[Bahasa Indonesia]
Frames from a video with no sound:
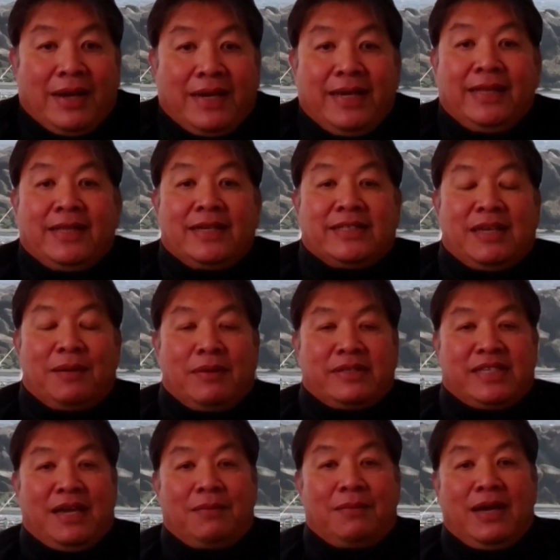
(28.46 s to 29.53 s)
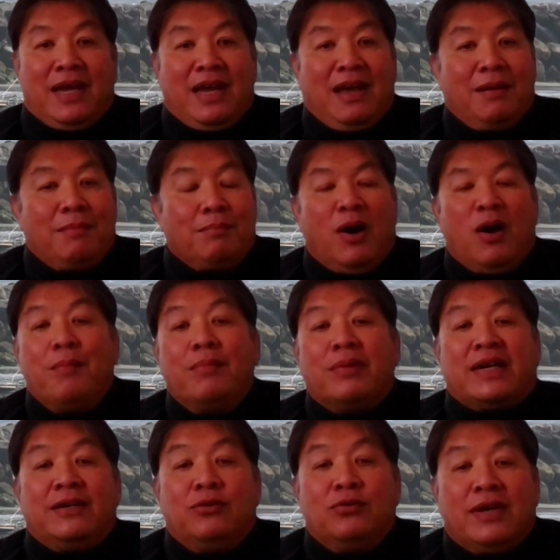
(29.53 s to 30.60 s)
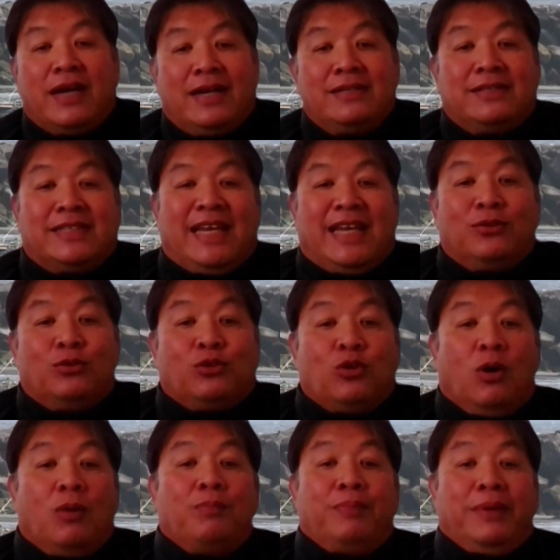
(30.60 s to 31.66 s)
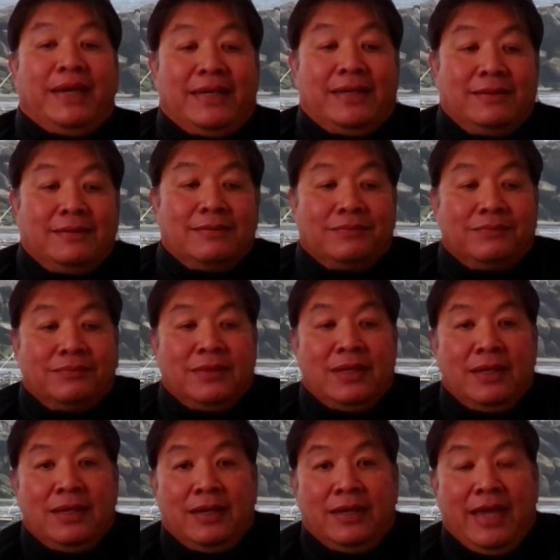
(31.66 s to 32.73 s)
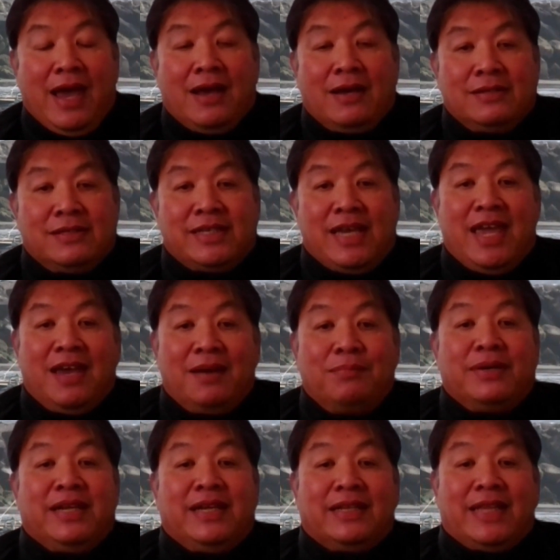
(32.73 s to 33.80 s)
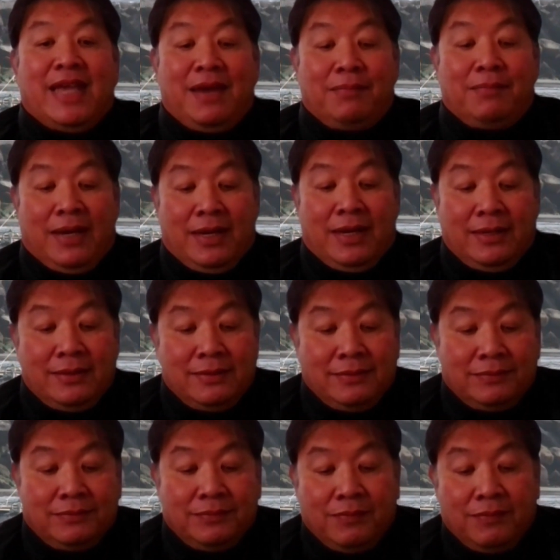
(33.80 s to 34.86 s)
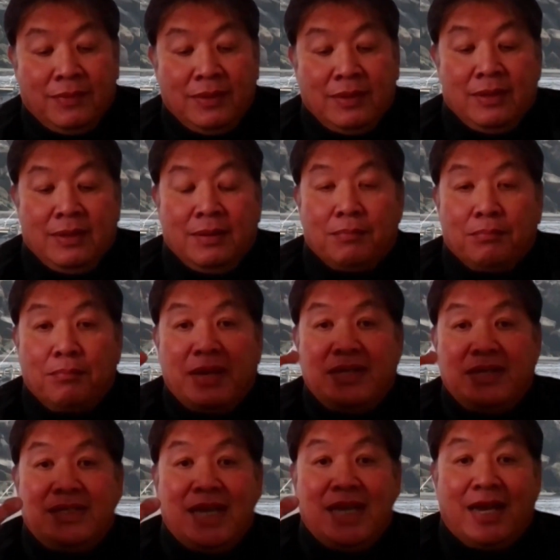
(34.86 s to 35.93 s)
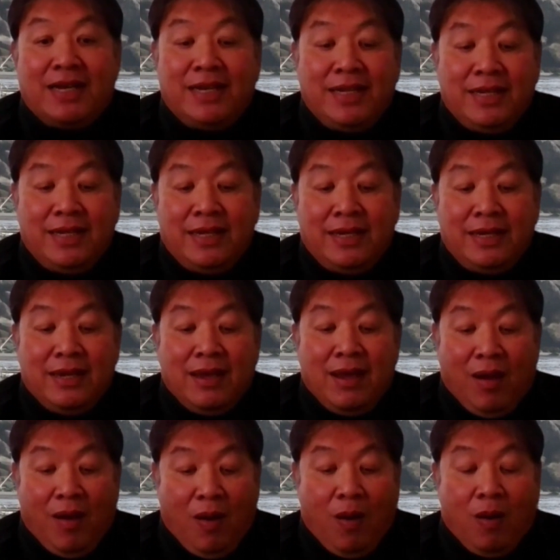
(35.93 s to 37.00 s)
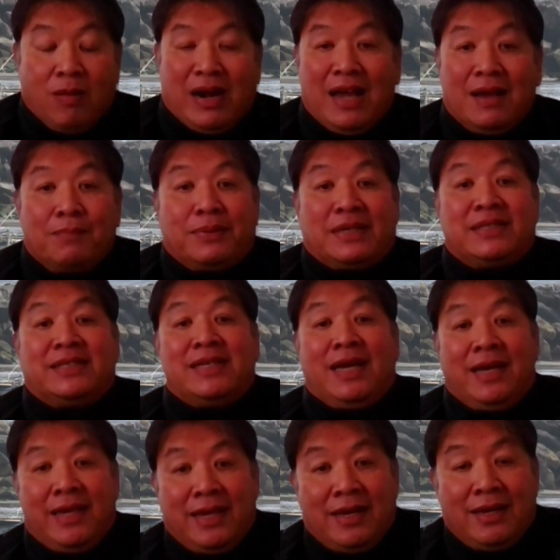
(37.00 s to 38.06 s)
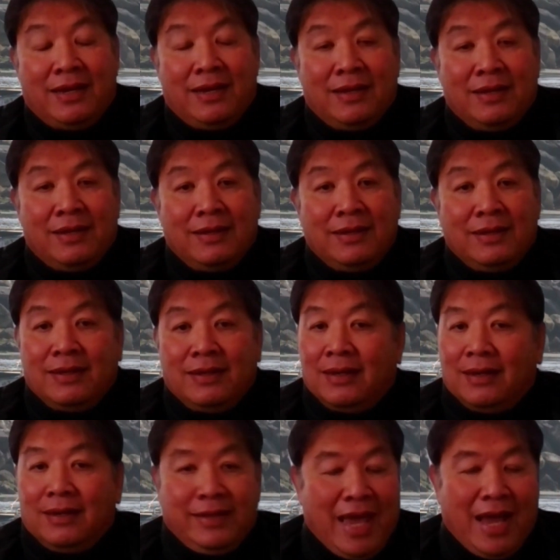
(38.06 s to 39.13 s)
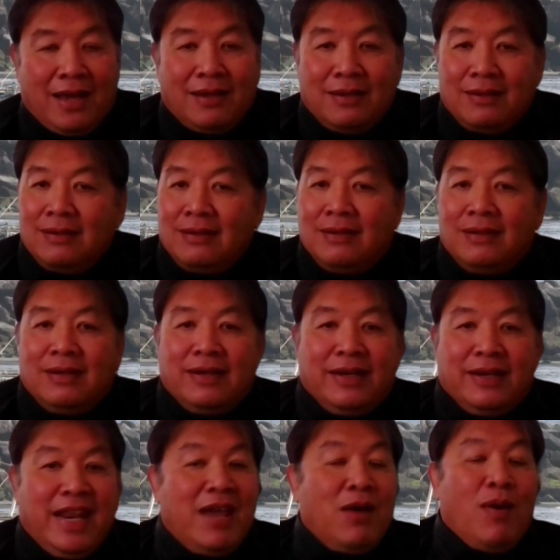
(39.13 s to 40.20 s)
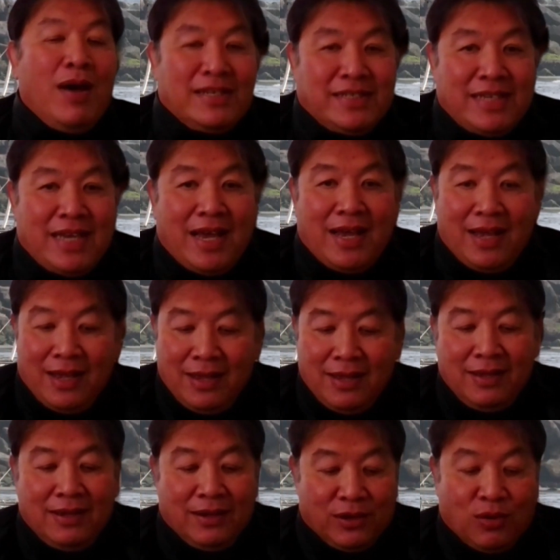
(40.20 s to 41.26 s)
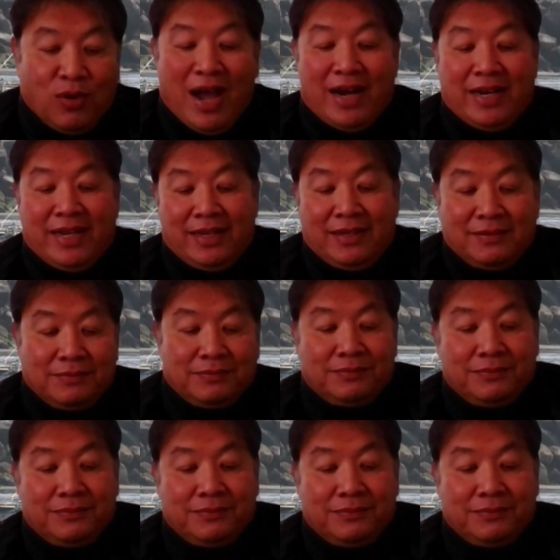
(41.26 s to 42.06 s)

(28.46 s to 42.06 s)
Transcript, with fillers: Mari kita sama-sama mau merenungkan satu topik yang saya beri tema menjadi orang percaya yang dewasa rohani.